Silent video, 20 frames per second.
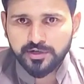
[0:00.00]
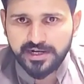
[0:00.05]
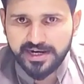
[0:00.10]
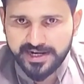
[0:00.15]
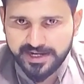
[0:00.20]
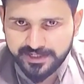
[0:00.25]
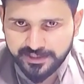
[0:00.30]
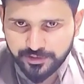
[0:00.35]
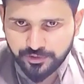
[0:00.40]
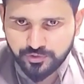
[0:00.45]
और
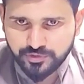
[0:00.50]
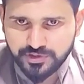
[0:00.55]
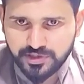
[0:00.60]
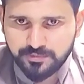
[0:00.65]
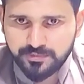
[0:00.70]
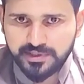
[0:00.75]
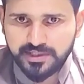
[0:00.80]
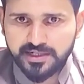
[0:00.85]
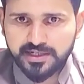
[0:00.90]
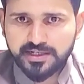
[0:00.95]
एंड यूजर
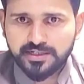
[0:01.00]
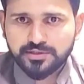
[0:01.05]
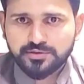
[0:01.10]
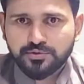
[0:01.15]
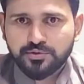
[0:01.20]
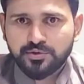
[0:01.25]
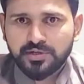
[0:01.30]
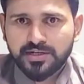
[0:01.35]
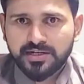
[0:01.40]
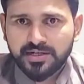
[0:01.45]
भी अगर
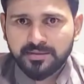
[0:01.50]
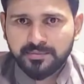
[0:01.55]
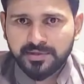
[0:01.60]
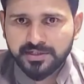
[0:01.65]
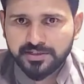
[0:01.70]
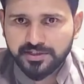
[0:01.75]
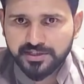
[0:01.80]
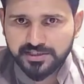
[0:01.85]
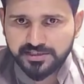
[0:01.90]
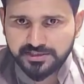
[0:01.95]
इसको लेने में
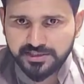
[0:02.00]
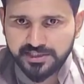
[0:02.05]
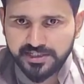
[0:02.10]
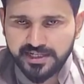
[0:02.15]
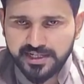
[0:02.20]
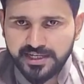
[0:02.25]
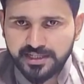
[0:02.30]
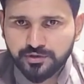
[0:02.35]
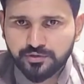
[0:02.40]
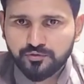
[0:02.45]
इंटरेस्टेड
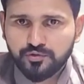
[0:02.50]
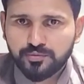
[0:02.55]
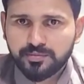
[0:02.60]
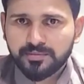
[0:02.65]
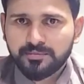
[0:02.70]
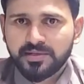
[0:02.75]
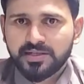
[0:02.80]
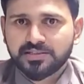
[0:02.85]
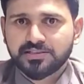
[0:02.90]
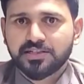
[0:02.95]
है तो वो भी
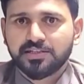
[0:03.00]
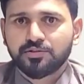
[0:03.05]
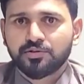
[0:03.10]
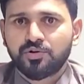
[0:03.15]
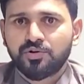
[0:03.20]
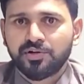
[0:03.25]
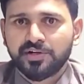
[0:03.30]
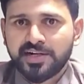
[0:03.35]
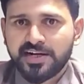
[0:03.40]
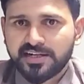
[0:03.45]
मेरे साथ
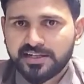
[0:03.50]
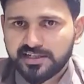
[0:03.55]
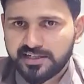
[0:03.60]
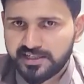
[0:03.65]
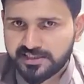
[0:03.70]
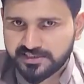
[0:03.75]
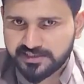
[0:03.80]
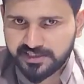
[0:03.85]
कॉन्टेक्ट कर